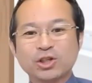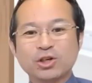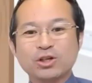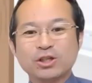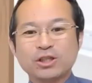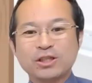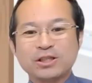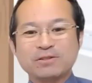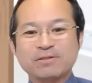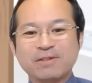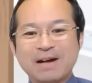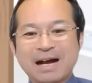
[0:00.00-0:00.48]

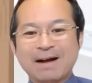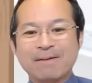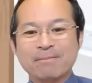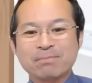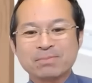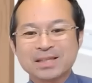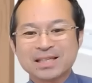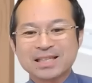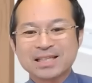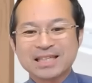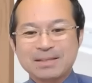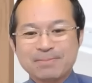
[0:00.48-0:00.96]
商品
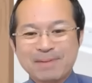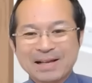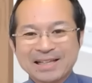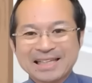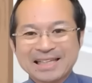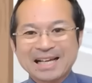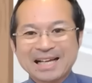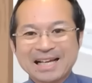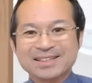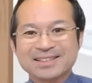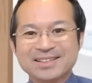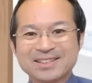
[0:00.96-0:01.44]
は決
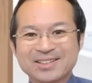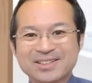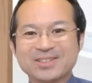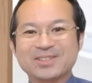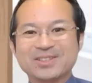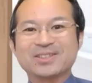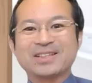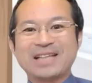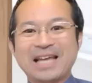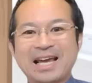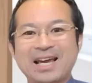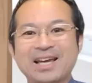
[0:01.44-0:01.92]
たとい
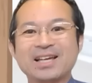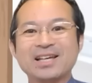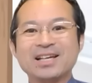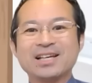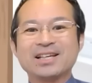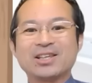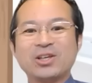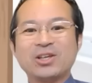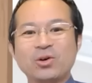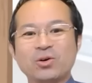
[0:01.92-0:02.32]
うことで、